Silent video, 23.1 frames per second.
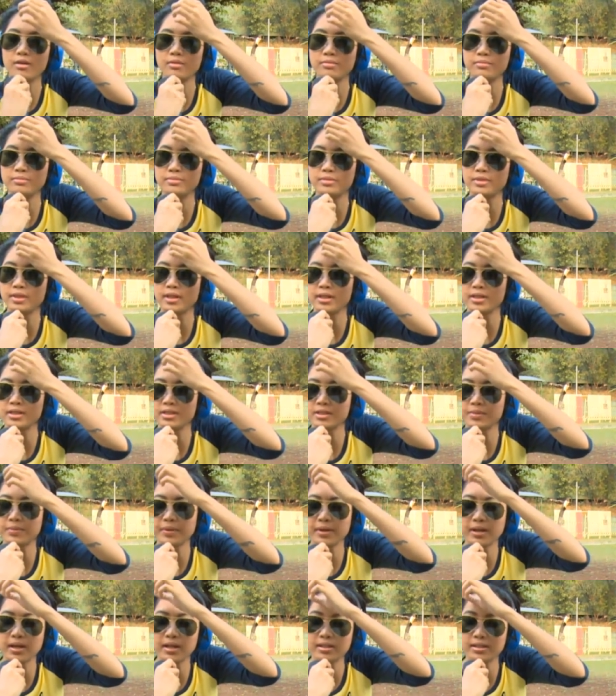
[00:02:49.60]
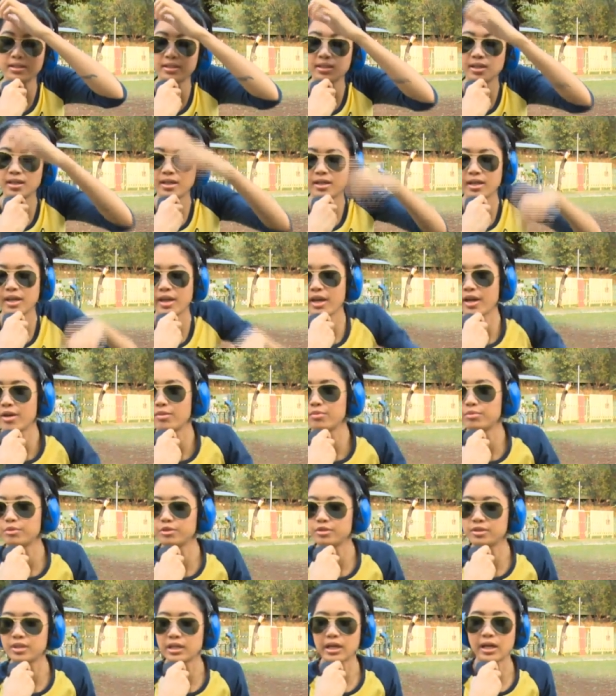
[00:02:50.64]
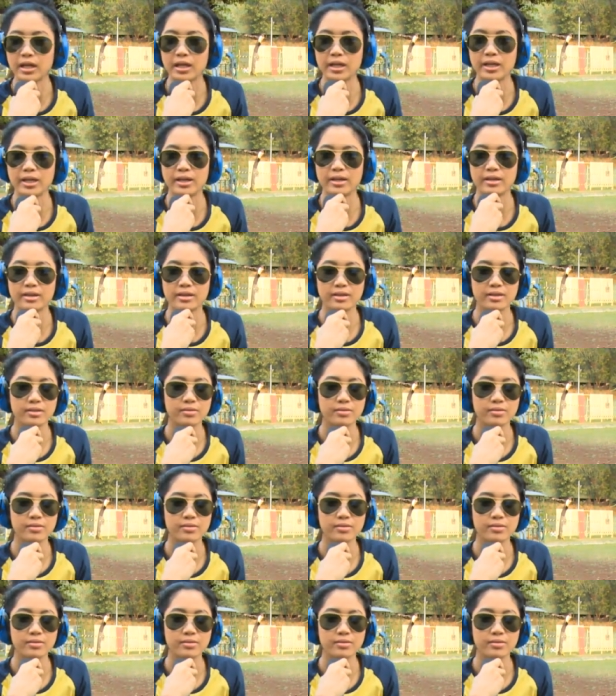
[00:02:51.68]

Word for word: um, terinspirasi dari yang Putri kali ya